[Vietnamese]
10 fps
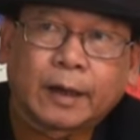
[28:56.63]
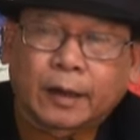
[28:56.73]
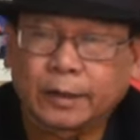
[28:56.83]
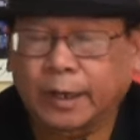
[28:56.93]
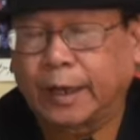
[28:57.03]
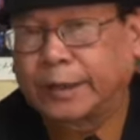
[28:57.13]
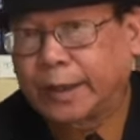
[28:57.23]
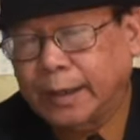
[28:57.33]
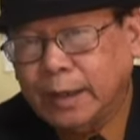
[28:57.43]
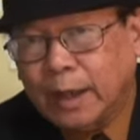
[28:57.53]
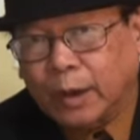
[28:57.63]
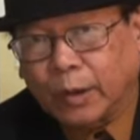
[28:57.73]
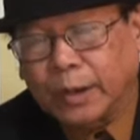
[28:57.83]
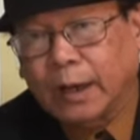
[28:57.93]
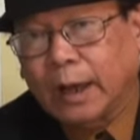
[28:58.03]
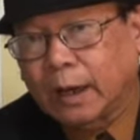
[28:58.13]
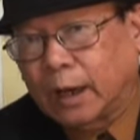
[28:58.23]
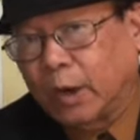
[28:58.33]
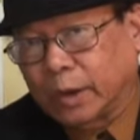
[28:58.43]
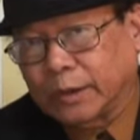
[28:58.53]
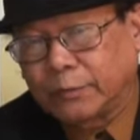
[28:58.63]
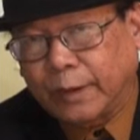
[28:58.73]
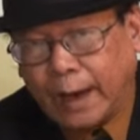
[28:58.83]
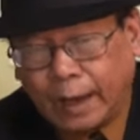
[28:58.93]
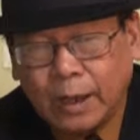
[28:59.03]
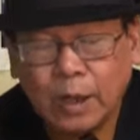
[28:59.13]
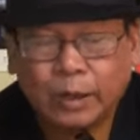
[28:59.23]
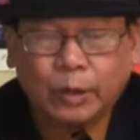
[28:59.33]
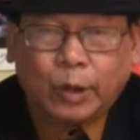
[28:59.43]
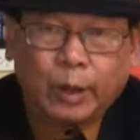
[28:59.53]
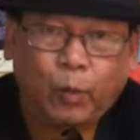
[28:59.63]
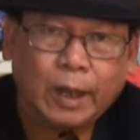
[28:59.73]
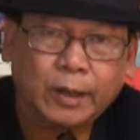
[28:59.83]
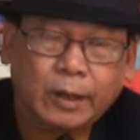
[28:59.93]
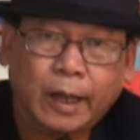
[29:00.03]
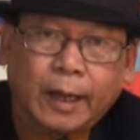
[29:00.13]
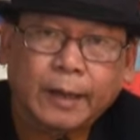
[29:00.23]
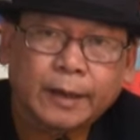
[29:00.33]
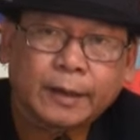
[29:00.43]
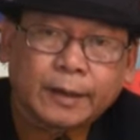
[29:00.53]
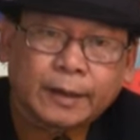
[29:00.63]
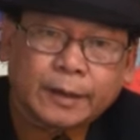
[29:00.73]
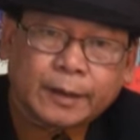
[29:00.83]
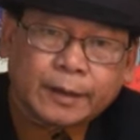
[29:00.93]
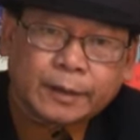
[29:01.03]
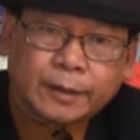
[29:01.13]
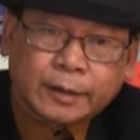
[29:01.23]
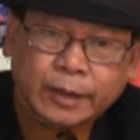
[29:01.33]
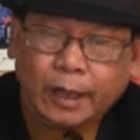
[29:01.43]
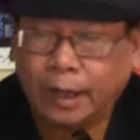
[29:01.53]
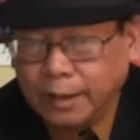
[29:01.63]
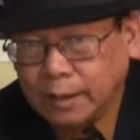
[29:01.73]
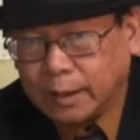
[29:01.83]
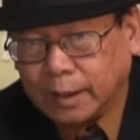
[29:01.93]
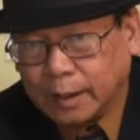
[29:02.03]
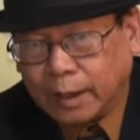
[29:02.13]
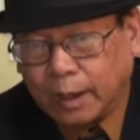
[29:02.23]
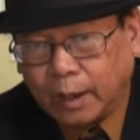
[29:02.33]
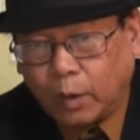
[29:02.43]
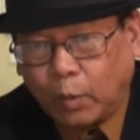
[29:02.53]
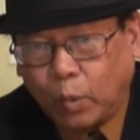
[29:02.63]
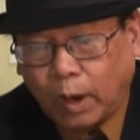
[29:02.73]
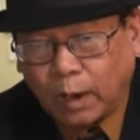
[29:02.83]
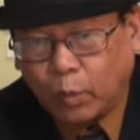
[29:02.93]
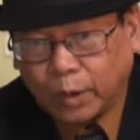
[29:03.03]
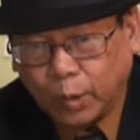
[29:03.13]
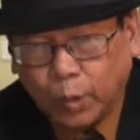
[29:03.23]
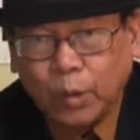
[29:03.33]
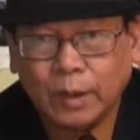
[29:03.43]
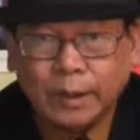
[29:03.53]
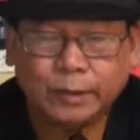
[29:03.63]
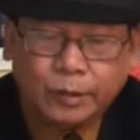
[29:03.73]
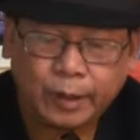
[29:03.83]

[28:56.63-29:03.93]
cơ sở hành chánh có những cái lá cờ đỏ sao vàng, rồi qua những cái trại lính của các quân khu để tôi